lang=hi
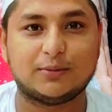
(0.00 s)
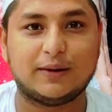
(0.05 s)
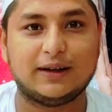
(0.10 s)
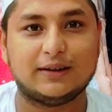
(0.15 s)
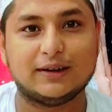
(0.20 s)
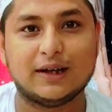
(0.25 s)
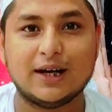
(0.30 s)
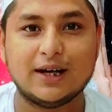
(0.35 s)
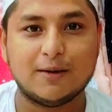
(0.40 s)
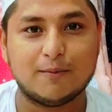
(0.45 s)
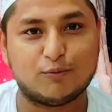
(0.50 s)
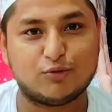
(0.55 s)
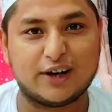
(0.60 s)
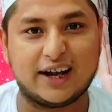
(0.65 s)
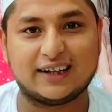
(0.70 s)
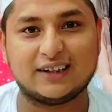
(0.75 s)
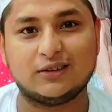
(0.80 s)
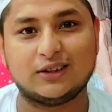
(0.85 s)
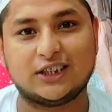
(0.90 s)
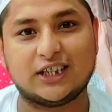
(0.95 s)
साइज में ही
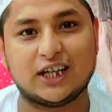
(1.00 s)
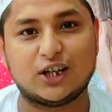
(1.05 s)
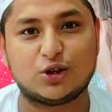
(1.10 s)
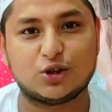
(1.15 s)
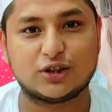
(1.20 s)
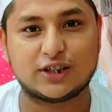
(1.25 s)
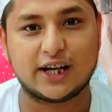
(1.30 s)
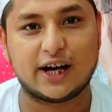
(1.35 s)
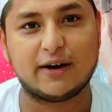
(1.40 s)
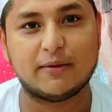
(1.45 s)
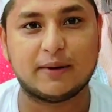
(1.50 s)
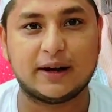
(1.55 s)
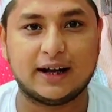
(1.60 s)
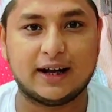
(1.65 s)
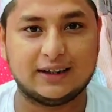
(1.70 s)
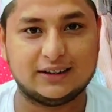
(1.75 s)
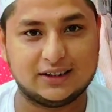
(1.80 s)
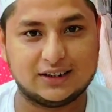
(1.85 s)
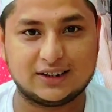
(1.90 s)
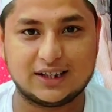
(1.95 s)
पूरा एकदम छेटो सेट
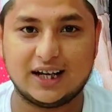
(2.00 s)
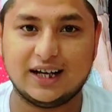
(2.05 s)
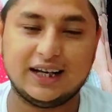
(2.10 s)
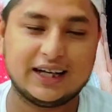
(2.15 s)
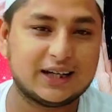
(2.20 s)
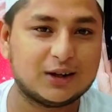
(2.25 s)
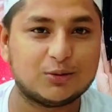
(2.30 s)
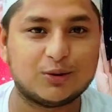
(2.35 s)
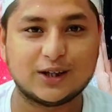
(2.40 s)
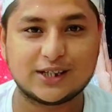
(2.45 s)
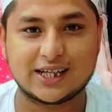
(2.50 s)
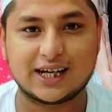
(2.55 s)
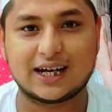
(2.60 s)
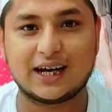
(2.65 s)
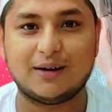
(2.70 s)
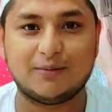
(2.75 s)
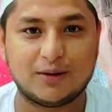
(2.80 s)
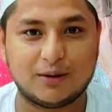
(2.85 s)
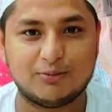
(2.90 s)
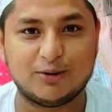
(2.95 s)
बना देता है लेकिन वैसा
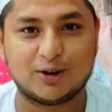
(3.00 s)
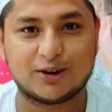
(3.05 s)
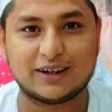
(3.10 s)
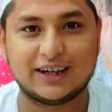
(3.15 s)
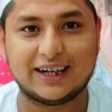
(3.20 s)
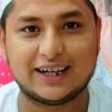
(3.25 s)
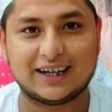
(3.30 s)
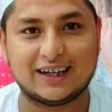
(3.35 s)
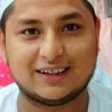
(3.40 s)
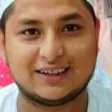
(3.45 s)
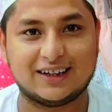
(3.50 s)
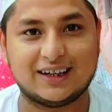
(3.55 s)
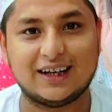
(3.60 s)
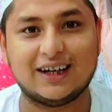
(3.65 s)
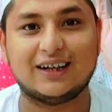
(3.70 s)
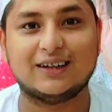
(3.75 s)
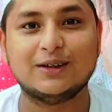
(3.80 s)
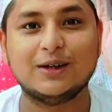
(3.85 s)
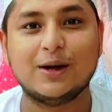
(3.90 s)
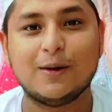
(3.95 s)
काम हम लोग नहीं करते
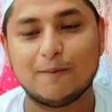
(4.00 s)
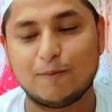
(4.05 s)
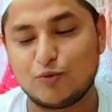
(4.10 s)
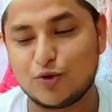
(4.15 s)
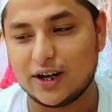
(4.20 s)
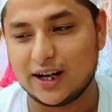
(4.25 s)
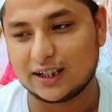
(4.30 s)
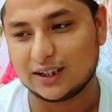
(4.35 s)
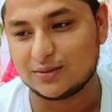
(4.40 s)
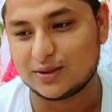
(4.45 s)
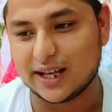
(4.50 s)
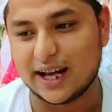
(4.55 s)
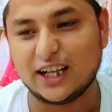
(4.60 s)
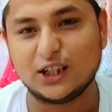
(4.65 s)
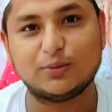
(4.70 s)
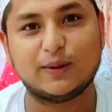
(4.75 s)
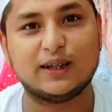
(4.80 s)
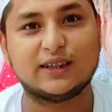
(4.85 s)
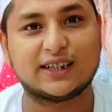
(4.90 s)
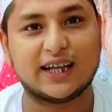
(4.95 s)
ना पूरा एकदम
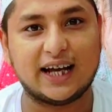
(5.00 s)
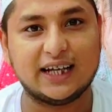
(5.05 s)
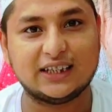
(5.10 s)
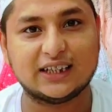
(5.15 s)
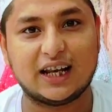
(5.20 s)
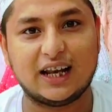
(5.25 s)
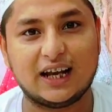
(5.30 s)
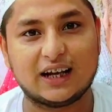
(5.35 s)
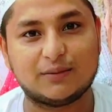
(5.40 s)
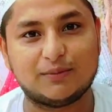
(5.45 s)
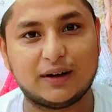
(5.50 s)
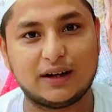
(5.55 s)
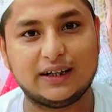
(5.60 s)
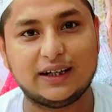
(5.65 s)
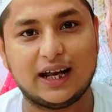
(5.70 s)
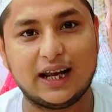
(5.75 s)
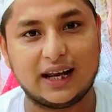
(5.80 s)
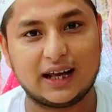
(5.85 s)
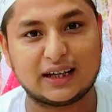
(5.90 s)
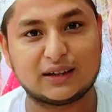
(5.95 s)
साइज बाई साइज अलग
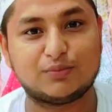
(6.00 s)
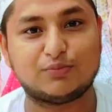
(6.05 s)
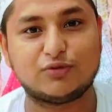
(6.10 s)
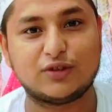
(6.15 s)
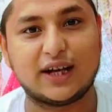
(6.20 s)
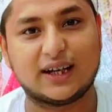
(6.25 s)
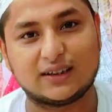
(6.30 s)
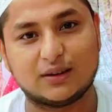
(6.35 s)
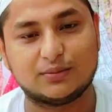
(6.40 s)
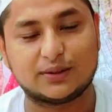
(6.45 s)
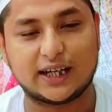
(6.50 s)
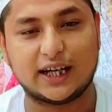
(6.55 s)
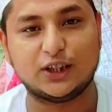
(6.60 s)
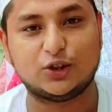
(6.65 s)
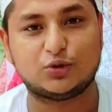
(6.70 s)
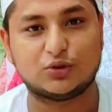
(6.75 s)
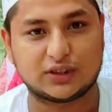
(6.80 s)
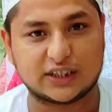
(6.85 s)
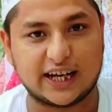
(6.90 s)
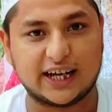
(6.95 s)
बाई अलग पूरा एकदम
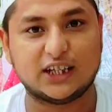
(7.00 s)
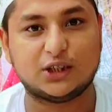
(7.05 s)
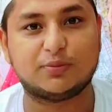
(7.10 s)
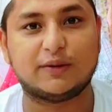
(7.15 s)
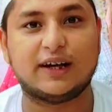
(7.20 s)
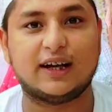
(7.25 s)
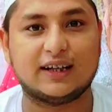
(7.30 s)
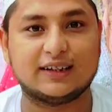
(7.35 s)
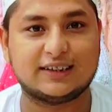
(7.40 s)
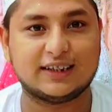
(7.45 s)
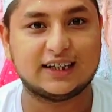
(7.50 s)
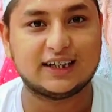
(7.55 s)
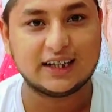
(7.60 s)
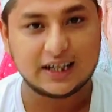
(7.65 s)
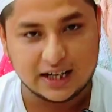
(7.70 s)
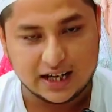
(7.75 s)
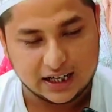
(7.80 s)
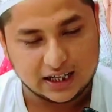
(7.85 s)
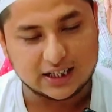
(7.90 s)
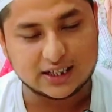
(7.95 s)
साइज टू साइज बनाते
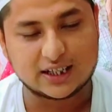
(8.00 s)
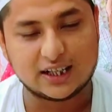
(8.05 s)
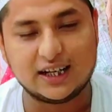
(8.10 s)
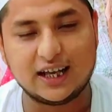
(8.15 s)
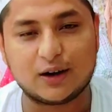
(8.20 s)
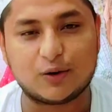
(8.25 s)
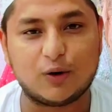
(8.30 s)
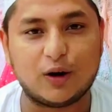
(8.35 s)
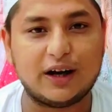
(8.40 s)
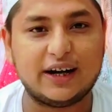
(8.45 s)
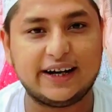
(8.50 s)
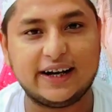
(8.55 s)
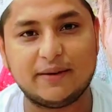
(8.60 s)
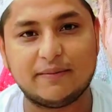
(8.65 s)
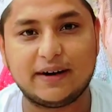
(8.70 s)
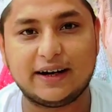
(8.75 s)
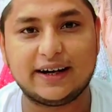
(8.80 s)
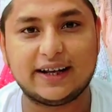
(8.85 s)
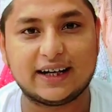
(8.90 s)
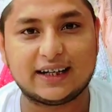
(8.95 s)
इसलिए
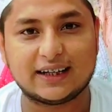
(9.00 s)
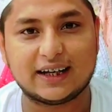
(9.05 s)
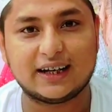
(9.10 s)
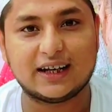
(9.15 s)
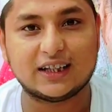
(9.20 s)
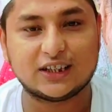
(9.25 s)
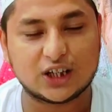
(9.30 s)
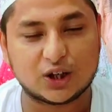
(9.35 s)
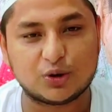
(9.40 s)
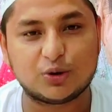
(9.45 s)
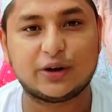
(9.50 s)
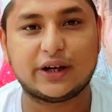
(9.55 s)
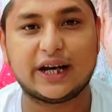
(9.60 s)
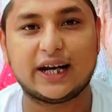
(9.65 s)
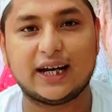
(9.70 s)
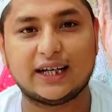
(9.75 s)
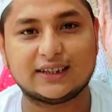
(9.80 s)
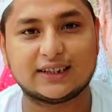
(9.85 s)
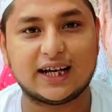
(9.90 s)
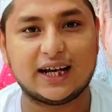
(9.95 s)
क्वालिटी मेंटेन करना जरूरी
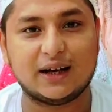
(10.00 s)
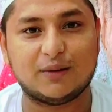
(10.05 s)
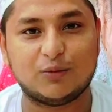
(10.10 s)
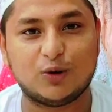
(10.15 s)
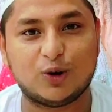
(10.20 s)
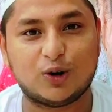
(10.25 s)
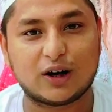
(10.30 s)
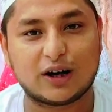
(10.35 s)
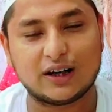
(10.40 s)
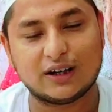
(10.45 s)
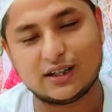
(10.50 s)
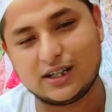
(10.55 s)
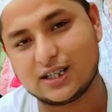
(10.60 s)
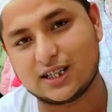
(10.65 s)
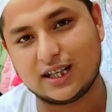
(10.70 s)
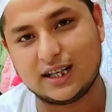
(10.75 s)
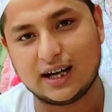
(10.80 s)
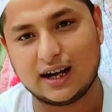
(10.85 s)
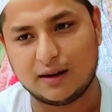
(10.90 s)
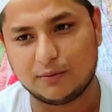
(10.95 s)
रहता है हम लोग
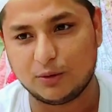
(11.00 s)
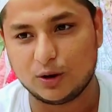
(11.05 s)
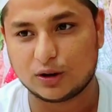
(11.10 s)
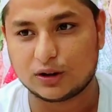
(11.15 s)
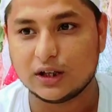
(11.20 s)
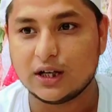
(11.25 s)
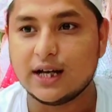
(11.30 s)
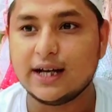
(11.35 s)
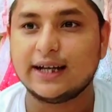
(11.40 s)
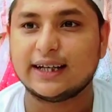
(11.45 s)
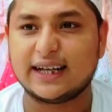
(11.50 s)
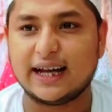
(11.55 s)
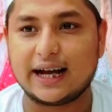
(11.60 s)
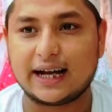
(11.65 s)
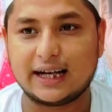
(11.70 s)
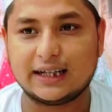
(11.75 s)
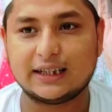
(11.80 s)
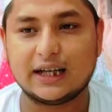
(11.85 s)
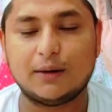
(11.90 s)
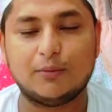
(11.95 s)
इसलिए हम लोग
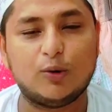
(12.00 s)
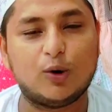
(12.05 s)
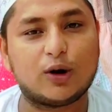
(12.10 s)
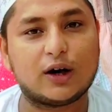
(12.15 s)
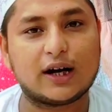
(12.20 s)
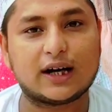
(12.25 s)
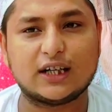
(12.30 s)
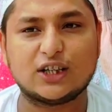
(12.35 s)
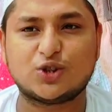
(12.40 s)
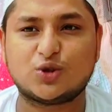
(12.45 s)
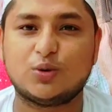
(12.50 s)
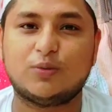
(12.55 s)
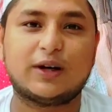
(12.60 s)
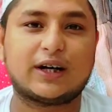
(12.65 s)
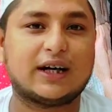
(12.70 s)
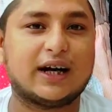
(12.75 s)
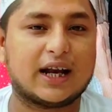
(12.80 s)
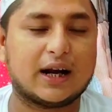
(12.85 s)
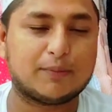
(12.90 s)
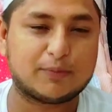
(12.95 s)
क्या करते हैं हम लोग का
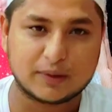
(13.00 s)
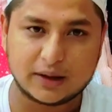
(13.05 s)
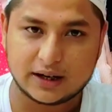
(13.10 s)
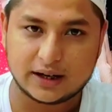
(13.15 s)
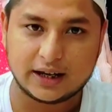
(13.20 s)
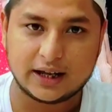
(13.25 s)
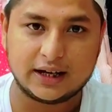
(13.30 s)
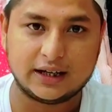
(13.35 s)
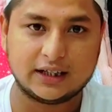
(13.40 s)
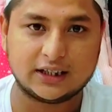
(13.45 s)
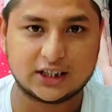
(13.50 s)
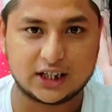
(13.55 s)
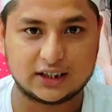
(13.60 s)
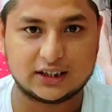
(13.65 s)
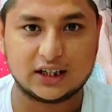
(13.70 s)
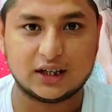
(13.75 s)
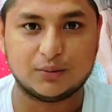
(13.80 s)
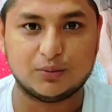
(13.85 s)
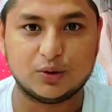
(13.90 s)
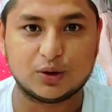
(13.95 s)
कस्टमर खराब करना नहीं
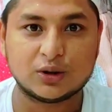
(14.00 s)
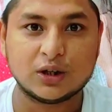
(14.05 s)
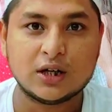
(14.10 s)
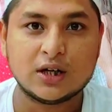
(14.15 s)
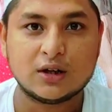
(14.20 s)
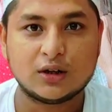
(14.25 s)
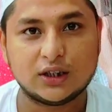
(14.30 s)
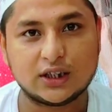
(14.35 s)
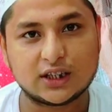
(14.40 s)
चाहते हम लोग